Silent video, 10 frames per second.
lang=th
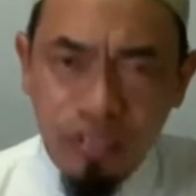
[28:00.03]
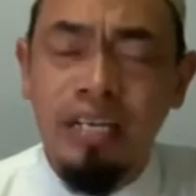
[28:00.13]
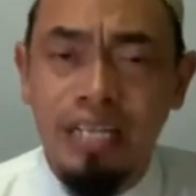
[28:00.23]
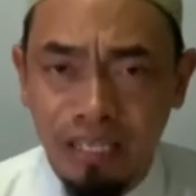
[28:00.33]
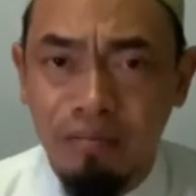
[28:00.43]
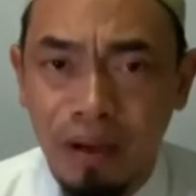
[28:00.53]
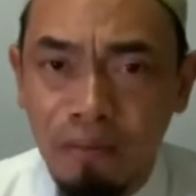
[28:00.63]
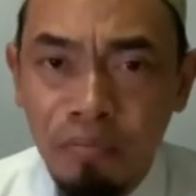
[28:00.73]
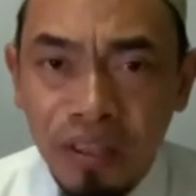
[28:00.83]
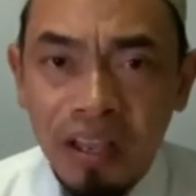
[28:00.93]
วิตจะดีขึ้นไหม
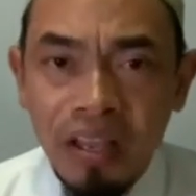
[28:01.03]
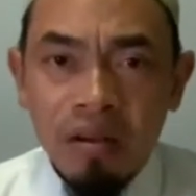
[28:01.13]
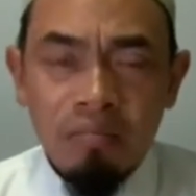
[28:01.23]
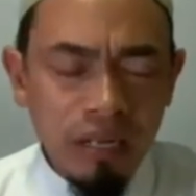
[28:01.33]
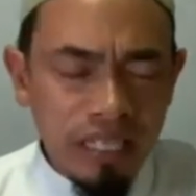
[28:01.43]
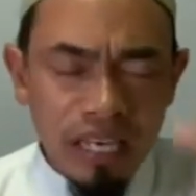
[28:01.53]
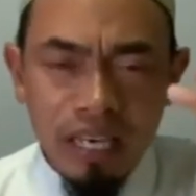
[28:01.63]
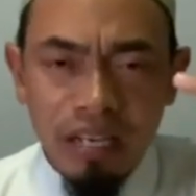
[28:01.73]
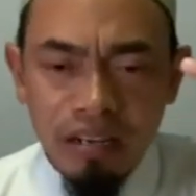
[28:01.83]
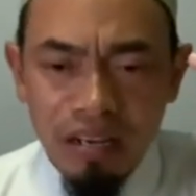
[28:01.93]
บางที
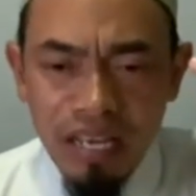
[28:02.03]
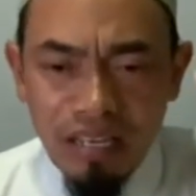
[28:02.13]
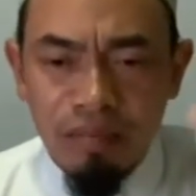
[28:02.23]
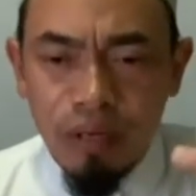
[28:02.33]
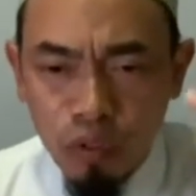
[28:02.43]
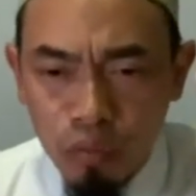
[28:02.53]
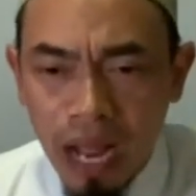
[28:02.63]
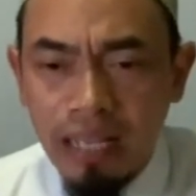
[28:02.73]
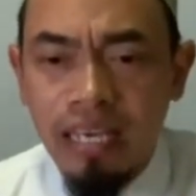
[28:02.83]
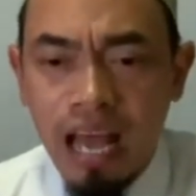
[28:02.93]
นี่คือประตู
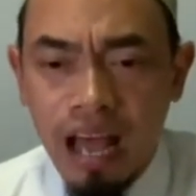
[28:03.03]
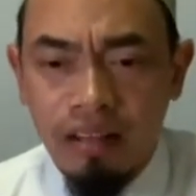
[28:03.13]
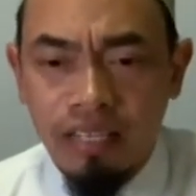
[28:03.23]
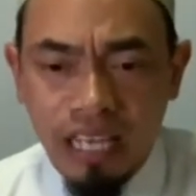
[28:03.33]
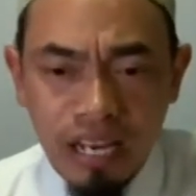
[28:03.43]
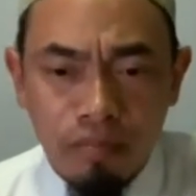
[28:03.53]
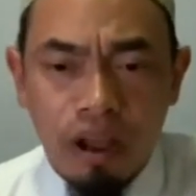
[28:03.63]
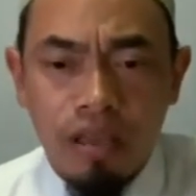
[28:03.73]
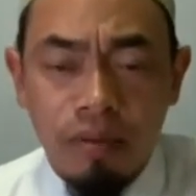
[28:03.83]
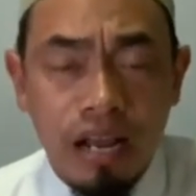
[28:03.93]
บานที่ห้าที่ท่านอิบ
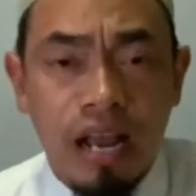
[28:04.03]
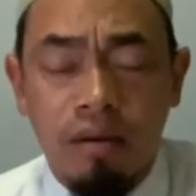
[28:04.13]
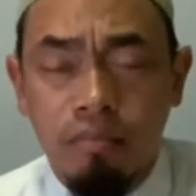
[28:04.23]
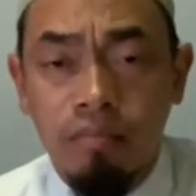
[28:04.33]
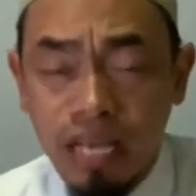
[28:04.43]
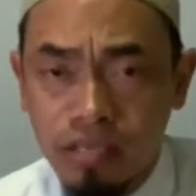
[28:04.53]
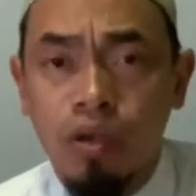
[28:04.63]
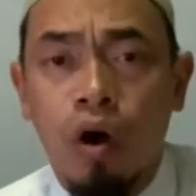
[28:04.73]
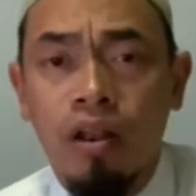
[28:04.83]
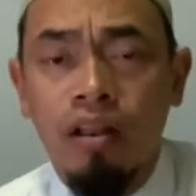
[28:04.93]
ราฮิมบินอาดามได้ส
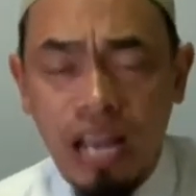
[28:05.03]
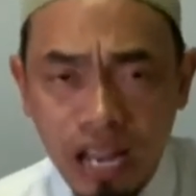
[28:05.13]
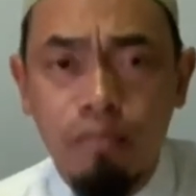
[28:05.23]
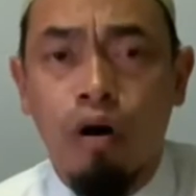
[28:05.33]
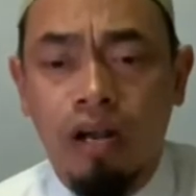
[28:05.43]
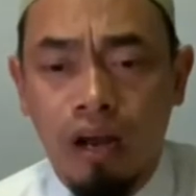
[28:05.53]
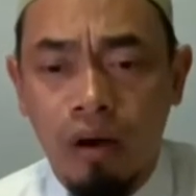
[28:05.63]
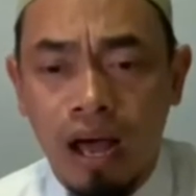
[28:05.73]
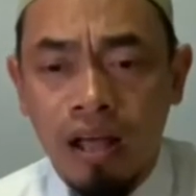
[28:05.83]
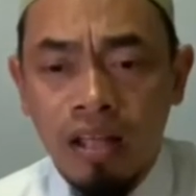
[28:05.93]
อนและได้บอกกับเรา
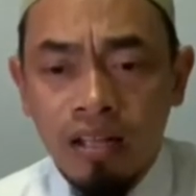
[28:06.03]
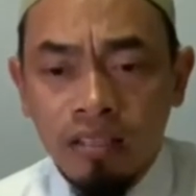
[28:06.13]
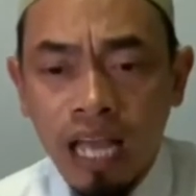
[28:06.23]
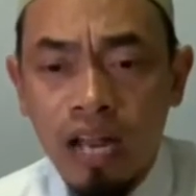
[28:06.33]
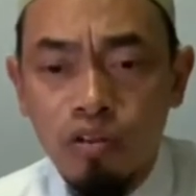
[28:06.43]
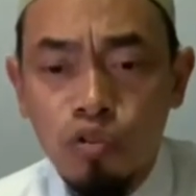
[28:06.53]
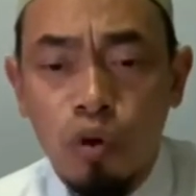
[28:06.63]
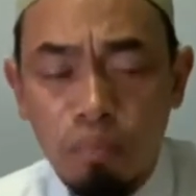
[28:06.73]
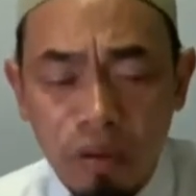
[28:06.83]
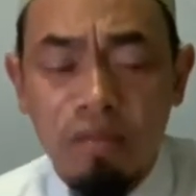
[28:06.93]
ว่าท่านจ
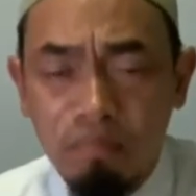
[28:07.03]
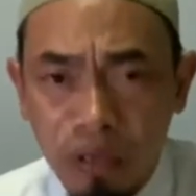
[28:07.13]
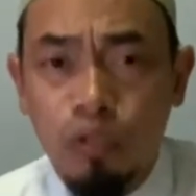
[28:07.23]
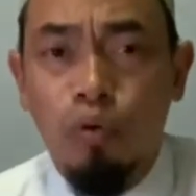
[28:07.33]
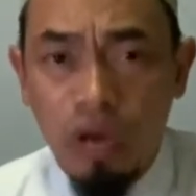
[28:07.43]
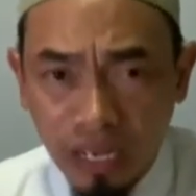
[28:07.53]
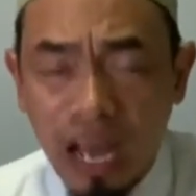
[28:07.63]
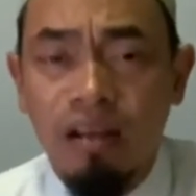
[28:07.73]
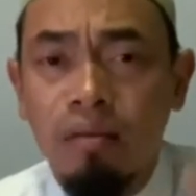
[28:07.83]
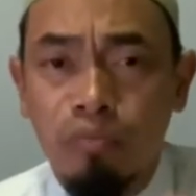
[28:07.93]
งปิดประตูแห่ง
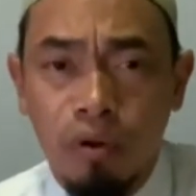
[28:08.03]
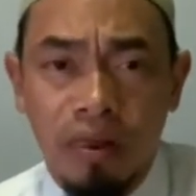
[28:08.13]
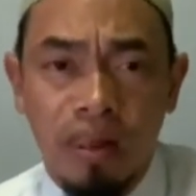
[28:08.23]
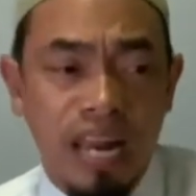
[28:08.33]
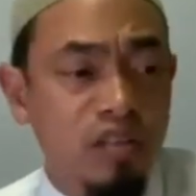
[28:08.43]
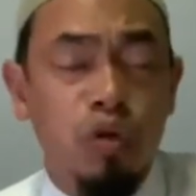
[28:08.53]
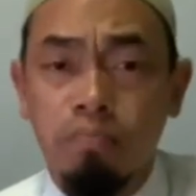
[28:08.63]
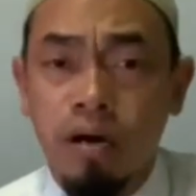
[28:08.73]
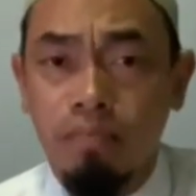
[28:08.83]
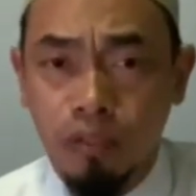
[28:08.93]
การร่ำรวย และจง
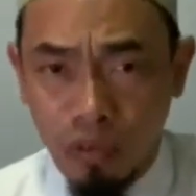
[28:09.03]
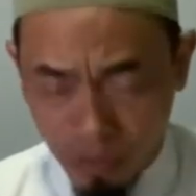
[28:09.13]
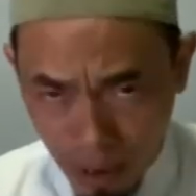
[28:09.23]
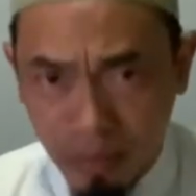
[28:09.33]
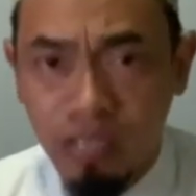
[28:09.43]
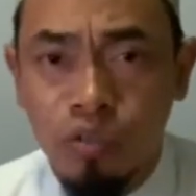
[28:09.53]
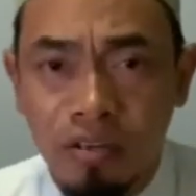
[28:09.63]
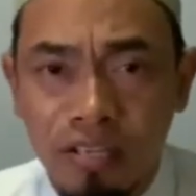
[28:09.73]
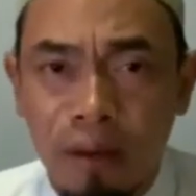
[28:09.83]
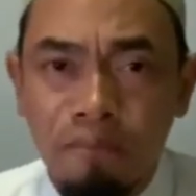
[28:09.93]
เปิดประตูแห่งความขัดส
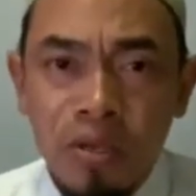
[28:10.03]
นซะ